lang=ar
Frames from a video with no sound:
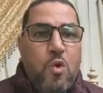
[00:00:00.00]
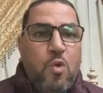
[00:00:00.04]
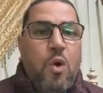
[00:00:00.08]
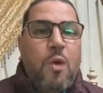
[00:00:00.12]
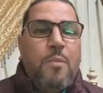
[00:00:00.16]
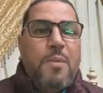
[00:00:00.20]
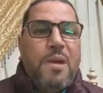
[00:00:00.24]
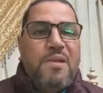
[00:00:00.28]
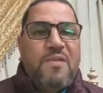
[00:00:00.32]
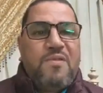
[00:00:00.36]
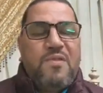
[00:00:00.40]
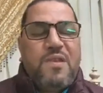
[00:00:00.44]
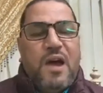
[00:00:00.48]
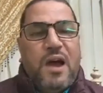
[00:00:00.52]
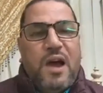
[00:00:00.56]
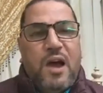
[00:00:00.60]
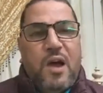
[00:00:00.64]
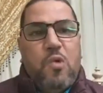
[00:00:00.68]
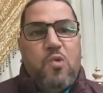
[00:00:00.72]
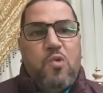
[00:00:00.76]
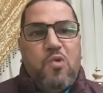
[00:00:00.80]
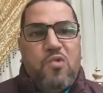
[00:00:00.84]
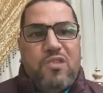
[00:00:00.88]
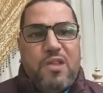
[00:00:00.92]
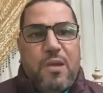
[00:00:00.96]
ومن
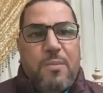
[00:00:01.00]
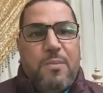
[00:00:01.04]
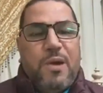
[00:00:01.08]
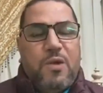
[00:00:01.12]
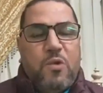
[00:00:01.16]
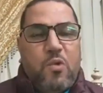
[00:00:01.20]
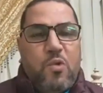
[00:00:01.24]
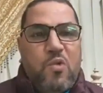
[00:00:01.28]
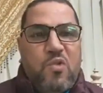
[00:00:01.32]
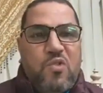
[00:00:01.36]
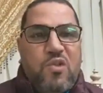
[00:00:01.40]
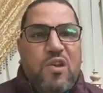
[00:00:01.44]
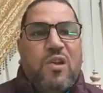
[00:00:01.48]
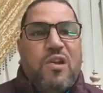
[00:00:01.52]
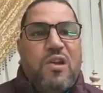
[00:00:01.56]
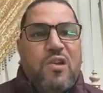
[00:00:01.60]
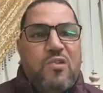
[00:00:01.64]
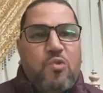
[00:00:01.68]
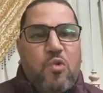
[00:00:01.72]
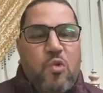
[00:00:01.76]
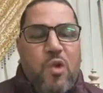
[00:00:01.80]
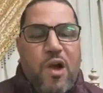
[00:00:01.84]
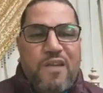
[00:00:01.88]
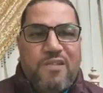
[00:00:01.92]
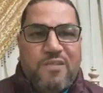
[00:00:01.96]
ساءه زمن
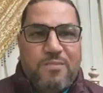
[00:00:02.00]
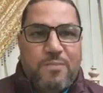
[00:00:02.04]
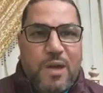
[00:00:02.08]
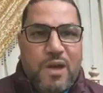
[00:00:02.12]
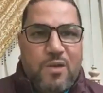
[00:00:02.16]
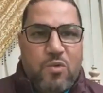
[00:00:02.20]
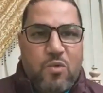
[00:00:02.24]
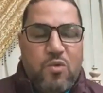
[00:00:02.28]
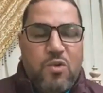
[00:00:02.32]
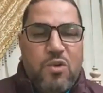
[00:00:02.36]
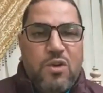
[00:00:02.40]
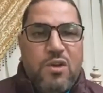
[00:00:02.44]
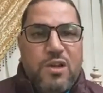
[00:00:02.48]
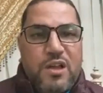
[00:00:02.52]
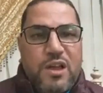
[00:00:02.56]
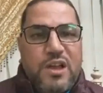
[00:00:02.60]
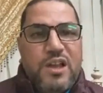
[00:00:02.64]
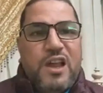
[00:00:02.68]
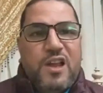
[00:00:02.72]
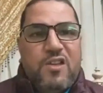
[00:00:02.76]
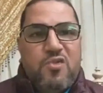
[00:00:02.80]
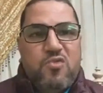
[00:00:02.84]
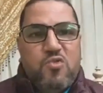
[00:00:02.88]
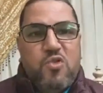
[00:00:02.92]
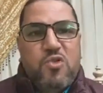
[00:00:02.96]
سرته أزمانه
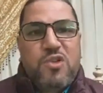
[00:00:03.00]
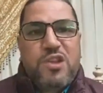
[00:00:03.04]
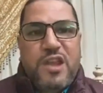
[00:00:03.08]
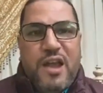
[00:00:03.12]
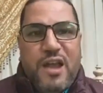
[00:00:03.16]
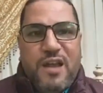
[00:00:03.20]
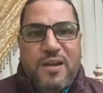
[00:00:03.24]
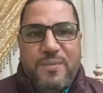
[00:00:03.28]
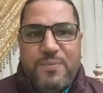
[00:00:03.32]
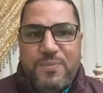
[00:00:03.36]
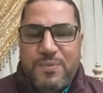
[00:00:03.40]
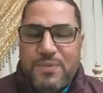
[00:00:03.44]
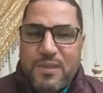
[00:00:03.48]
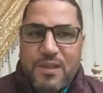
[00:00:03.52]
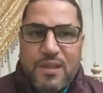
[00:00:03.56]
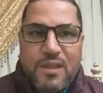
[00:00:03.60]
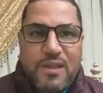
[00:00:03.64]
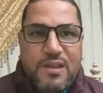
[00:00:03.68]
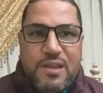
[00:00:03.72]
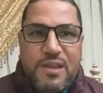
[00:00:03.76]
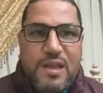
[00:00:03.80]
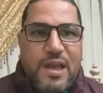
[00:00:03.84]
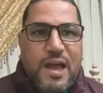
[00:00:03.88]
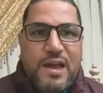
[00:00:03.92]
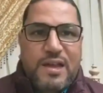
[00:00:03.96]
هي الدنيا
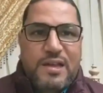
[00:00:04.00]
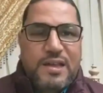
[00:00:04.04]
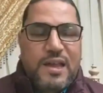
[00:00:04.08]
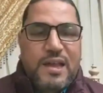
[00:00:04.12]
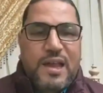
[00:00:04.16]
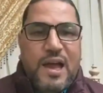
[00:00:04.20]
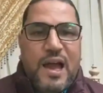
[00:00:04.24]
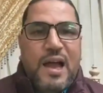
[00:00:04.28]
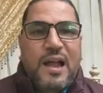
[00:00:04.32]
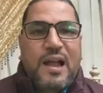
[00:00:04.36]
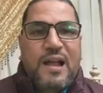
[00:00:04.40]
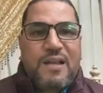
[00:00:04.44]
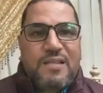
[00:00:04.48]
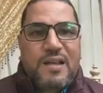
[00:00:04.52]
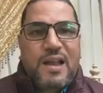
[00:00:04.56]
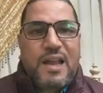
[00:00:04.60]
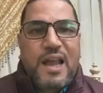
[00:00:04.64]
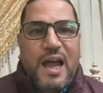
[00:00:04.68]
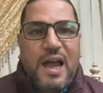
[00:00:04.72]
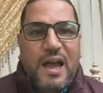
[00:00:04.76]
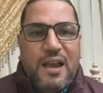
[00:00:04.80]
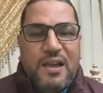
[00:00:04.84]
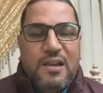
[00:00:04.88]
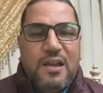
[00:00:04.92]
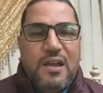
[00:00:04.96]
يعني هكذا
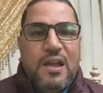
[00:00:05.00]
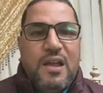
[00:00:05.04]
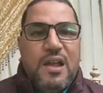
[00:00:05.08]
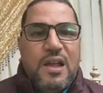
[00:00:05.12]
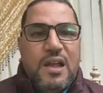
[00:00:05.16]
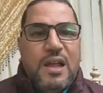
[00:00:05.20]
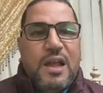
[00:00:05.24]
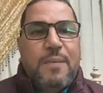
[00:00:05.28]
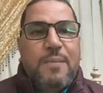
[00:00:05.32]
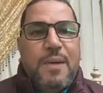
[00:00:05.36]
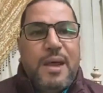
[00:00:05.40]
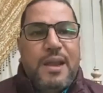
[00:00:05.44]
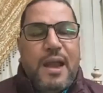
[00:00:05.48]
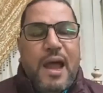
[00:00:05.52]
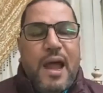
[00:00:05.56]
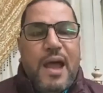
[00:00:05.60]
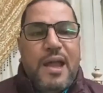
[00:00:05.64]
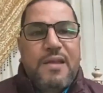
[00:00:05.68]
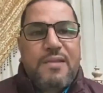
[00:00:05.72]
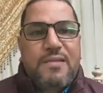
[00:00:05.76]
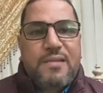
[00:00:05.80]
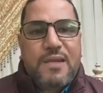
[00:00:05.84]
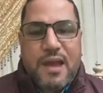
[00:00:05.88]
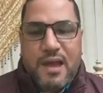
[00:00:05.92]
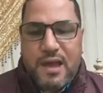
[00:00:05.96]
الحال كمان
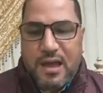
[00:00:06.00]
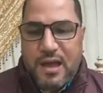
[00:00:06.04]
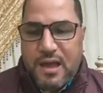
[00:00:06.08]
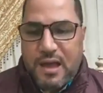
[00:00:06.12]
عايز